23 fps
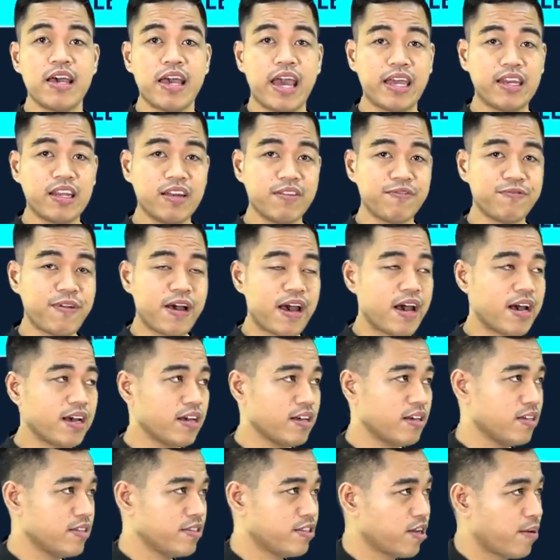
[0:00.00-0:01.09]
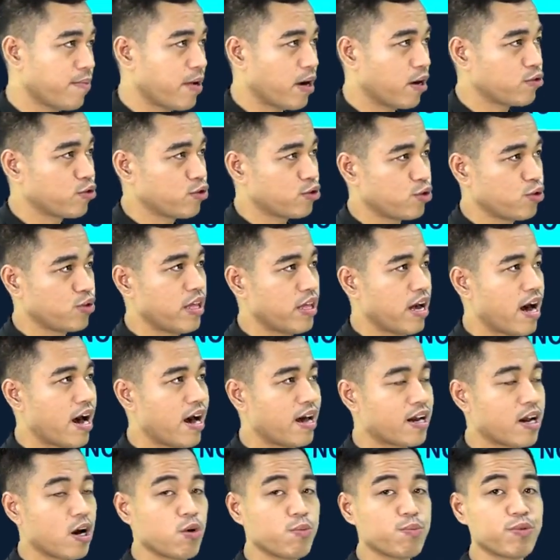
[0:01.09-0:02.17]
And in fact, sa mga susunod na
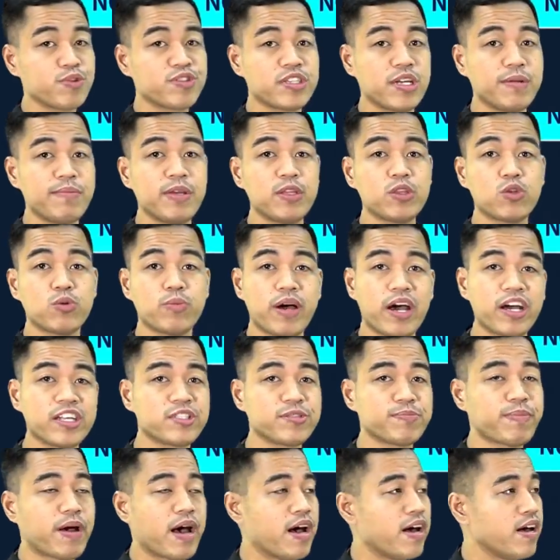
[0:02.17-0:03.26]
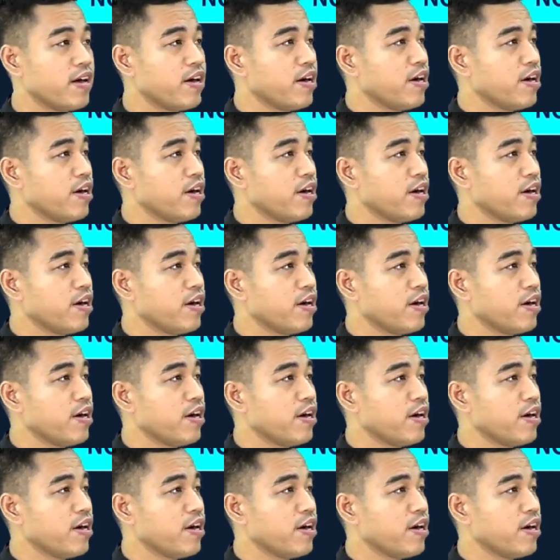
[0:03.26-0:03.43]
araw, posibleng tumaas pa